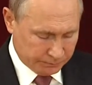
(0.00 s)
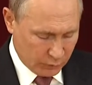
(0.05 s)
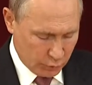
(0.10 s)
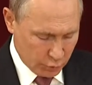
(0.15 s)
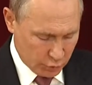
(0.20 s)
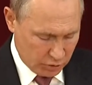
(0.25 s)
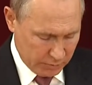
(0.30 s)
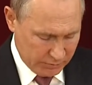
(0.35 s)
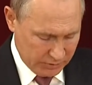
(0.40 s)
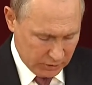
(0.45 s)
то,
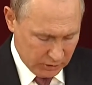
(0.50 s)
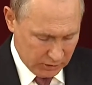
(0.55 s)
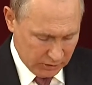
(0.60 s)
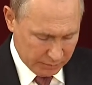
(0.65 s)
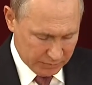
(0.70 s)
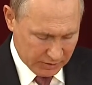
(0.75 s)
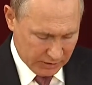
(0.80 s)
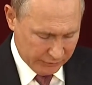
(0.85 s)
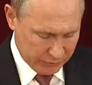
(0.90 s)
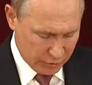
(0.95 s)
что мы
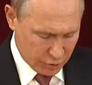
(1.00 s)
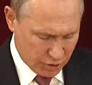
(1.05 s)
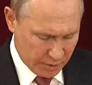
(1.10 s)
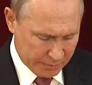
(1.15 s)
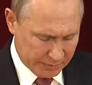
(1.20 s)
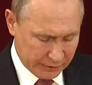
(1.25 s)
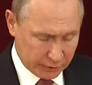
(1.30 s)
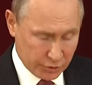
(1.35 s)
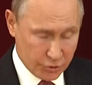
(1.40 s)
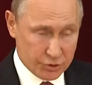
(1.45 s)
делаем на
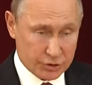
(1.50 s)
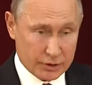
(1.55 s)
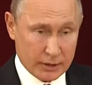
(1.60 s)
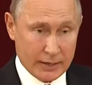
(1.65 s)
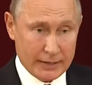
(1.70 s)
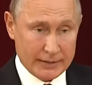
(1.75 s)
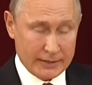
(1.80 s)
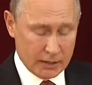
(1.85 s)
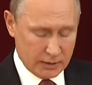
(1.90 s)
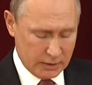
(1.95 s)
внешнеполитической
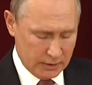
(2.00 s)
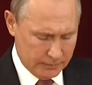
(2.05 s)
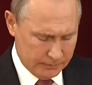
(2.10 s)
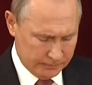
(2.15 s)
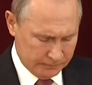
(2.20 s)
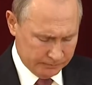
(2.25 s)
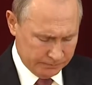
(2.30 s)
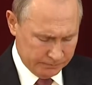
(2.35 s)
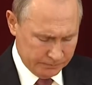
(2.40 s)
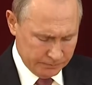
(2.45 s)
арене,
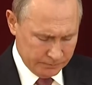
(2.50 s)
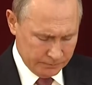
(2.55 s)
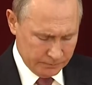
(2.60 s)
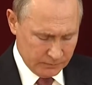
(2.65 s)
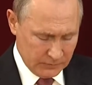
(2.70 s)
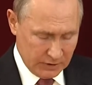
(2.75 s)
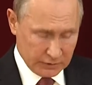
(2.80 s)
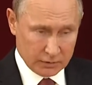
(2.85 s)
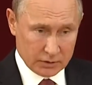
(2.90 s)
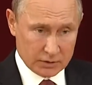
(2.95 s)

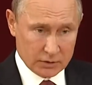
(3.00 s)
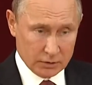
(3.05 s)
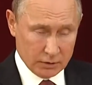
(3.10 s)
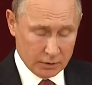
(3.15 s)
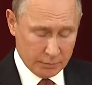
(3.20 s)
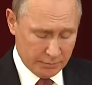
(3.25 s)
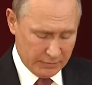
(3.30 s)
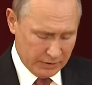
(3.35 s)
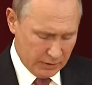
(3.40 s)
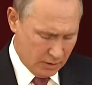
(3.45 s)
это
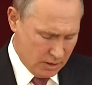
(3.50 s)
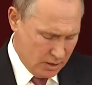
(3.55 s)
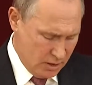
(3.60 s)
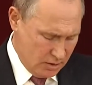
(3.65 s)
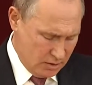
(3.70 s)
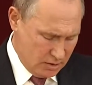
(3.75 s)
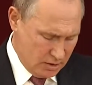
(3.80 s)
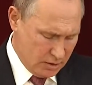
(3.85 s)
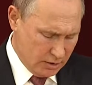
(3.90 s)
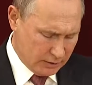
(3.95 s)
делаем мы
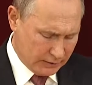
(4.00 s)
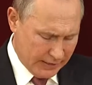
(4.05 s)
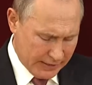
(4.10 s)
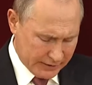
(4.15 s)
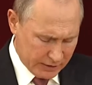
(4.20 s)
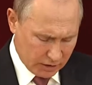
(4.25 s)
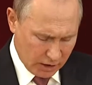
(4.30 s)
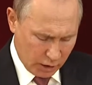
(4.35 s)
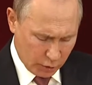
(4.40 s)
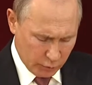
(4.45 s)
не
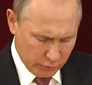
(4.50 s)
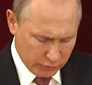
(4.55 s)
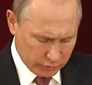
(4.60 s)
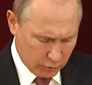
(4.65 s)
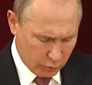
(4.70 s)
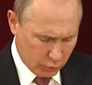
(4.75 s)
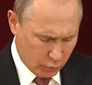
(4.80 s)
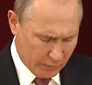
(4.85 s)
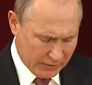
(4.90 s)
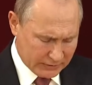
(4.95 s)
ради
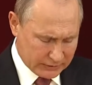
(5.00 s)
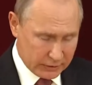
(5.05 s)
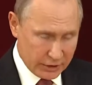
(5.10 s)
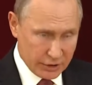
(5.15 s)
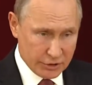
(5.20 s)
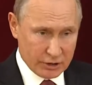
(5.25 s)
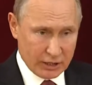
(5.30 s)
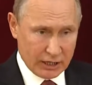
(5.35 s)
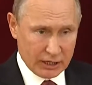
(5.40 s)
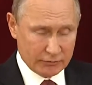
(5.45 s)
какого-то
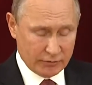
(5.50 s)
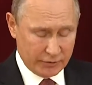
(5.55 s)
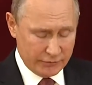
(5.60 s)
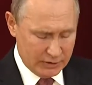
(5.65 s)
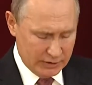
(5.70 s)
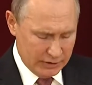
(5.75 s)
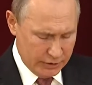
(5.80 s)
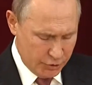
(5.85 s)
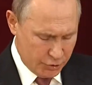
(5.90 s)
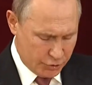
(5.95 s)
умозрительного
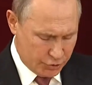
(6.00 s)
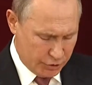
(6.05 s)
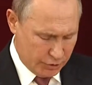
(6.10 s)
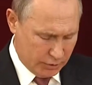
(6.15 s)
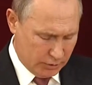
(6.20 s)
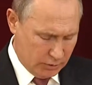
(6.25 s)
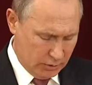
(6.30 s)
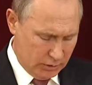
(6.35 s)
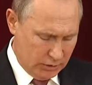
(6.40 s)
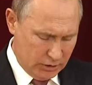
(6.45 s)

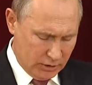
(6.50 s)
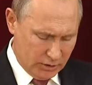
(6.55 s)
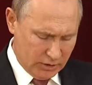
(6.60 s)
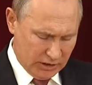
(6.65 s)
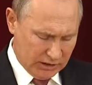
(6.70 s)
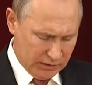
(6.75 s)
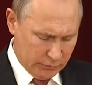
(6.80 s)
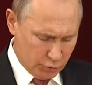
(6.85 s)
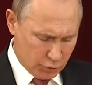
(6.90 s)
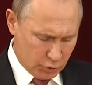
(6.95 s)
величия и не для
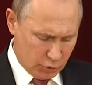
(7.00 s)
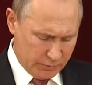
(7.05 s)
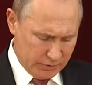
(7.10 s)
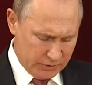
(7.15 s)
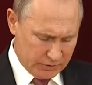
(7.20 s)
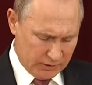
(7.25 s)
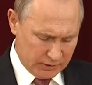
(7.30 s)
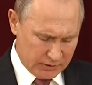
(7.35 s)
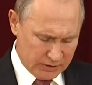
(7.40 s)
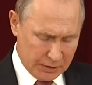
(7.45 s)
того, чтобы
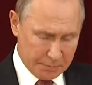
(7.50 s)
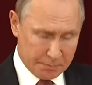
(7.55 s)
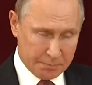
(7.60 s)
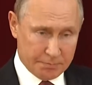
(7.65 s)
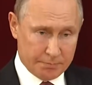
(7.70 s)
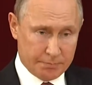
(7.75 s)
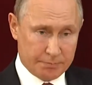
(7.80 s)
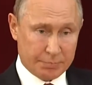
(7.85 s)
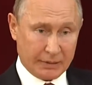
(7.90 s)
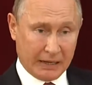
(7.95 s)

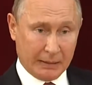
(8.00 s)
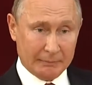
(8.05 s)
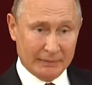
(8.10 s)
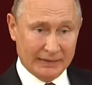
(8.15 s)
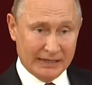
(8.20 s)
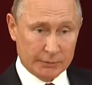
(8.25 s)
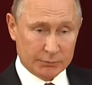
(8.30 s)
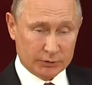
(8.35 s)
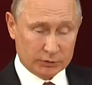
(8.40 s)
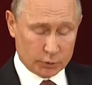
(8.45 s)
создать
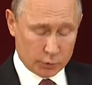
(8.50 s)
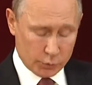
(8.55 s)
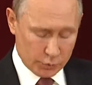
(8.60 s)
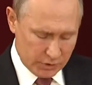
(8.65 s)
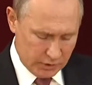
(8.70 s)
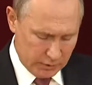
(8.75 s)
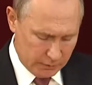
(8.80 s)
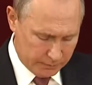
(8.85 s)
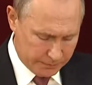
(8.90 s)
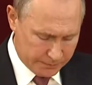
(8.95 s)
проблемы
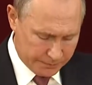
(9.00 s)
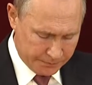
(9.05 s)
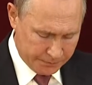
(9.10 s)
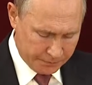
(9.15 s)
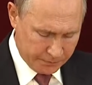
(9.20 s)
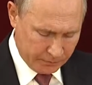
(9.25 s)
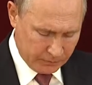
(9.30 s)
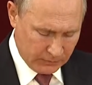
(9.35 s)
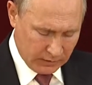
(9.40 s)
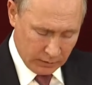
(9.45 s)
другим –
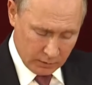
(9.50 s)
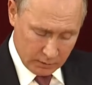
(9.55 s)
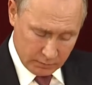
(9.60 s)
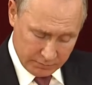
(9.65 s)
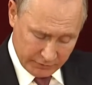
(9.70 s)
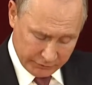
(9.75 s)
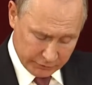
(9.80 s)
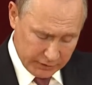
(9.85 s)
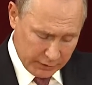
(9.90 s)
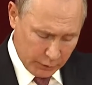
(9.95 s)

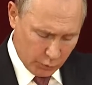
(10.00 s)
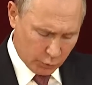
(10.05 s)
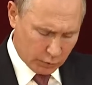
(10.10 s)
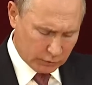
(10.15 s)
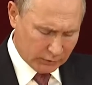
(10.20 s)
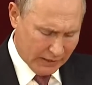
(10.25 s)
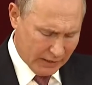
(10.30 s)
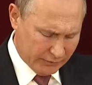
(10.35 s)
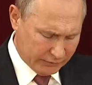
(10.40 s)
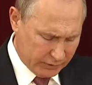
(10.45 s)
Повторю,
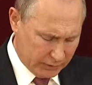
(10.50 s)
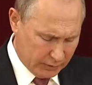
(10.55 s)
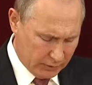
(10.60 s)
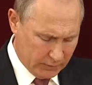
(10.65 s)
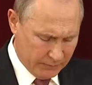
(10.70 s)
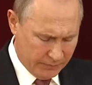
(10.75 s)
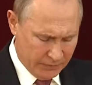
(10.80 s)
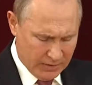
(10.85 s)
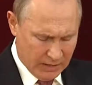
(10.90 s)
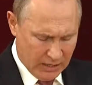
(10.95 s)
главное –
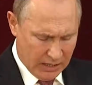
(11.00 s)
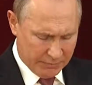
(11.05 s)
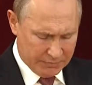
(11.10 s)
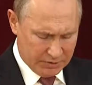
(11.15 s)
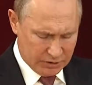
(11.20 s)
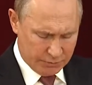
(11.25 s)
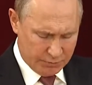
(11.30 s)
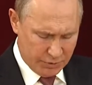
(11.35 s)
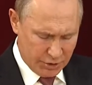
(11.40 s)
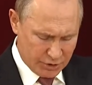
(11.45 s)

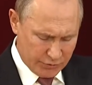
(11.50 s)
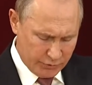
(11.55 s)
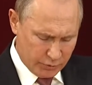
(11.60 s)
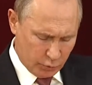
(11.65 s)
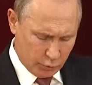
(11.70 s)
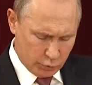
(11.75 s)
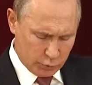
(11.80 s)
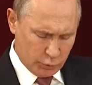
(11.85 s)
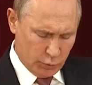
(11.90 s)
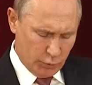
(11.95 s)
обеспечивать
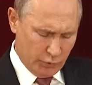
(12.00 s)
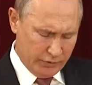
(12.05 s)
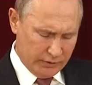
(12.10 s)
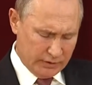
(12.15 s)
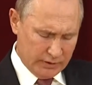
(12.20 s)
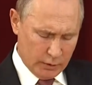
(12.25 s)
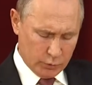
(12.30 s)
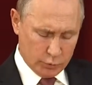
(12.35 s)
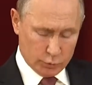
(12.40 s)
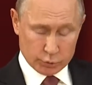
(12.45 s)
условия
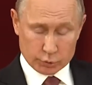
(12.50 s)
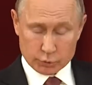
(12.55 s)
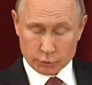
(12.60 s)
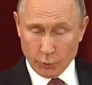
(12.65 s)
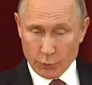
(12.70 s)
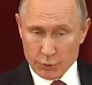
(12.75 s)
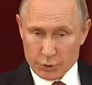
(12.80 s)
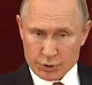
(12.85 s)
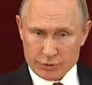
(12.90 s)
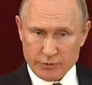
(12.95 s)
для
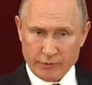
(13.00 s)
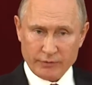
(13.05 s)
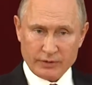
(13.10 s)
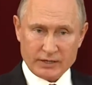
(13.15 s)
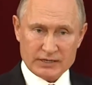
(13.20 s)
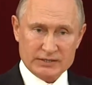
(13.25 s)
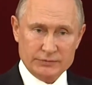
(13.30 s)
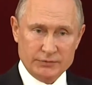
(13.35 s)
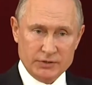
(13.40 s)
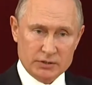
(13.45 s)
устойчивого
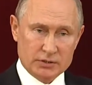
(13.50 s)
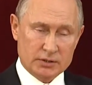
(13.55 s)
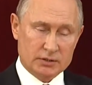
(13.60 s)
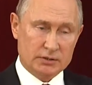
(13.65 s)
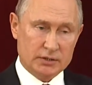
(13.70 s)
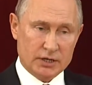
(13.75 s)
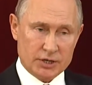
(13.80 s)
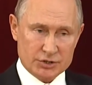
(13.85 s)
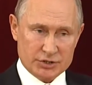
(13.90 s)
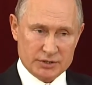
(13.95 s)
развития
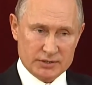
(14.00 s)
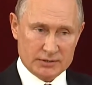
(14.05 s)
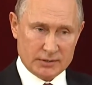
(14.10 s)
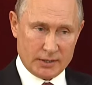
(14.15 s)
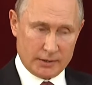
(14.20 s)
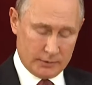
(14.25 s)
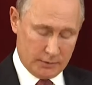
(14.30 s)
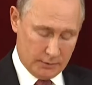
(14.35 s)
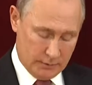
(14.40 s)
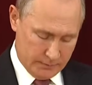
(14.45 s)
нашей
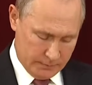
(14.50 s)
страны.